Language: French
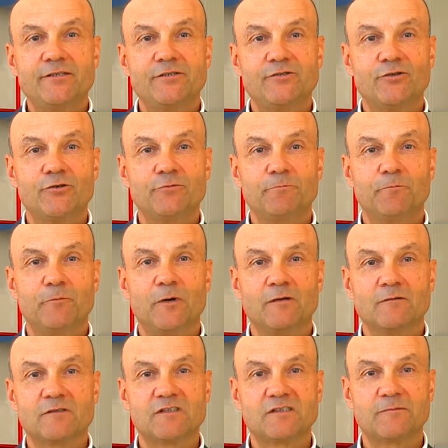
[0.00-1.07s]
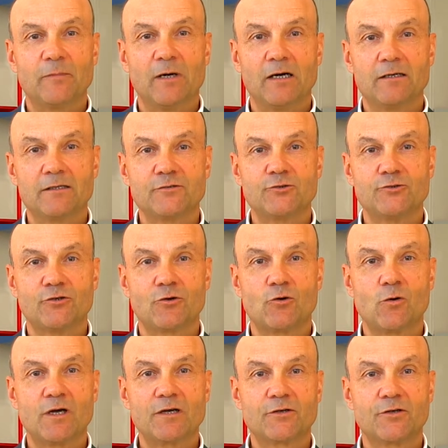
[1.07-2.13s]
je ne pense pas. Je
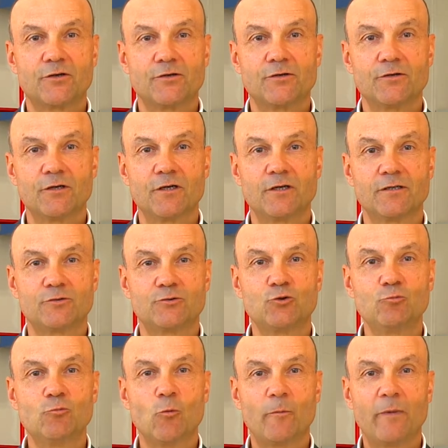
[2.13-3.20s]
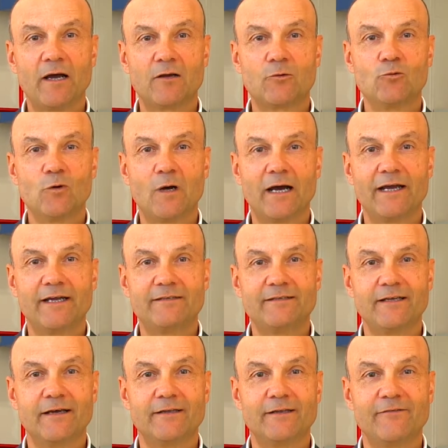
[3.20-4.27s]
crois que tout mon parcours a
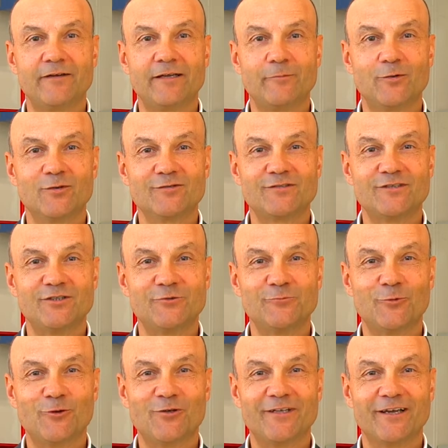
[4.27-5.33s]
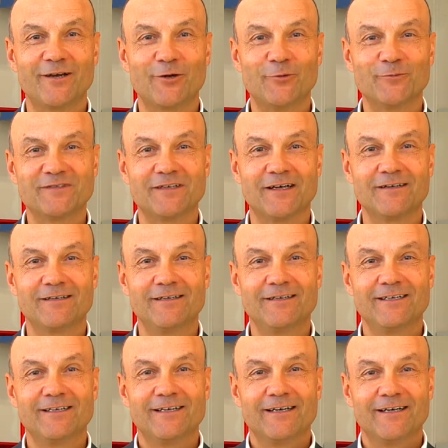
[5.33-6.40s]
été un événement, si je peux le dire comme ça.
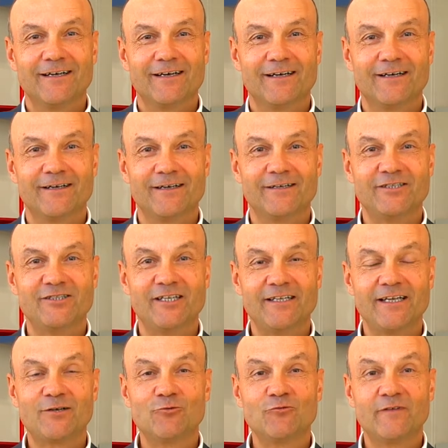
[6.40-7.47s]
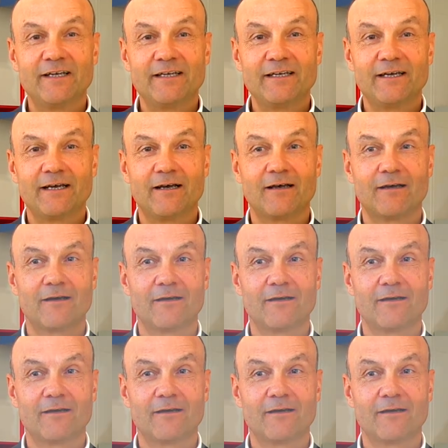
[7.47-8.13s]
Euh, j'ai découvert